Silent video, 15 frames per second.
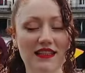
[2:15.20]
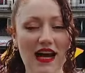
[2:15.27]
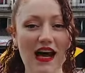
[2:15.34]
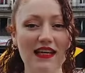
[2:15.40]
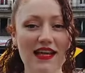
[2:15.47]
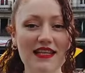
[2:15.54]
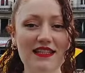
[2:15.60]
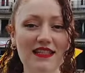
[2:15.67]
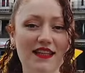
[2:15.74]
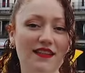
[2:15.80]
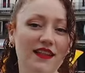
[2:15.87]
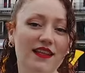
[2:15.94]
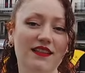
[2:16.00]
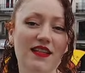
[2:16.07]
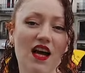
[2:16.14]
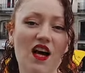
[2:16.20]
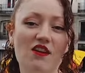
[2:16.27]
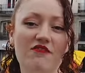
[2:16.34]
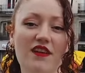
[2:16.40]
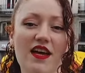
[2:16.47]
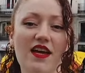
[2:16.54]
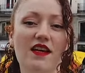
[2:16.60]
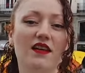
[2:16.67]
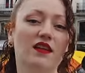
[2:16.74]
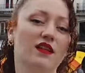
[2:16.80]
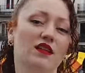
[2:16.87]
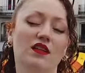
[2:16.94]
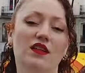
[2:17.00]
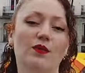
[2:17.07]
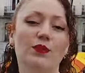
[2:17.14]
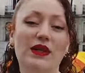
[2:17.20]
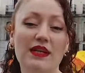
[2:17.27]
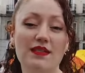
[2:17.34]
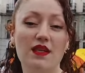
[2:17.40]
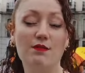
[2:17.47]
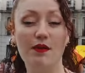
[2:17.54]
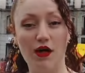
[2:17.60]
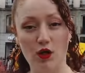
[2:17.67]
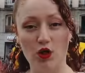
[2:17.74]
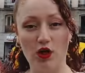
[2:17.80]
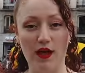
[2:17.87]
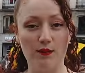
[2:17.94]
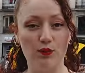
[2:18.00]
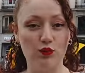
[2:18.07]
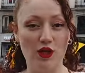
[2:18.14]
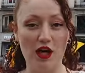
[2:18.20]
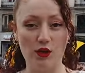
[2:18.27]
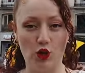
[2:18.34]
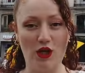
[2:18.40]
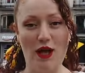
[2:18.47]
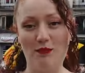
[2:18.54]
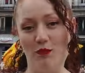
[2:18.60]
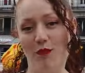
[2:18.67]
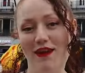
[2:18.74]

Kraliyet Sarayı'na ve ee, Plaza Mayora bunlar da önemli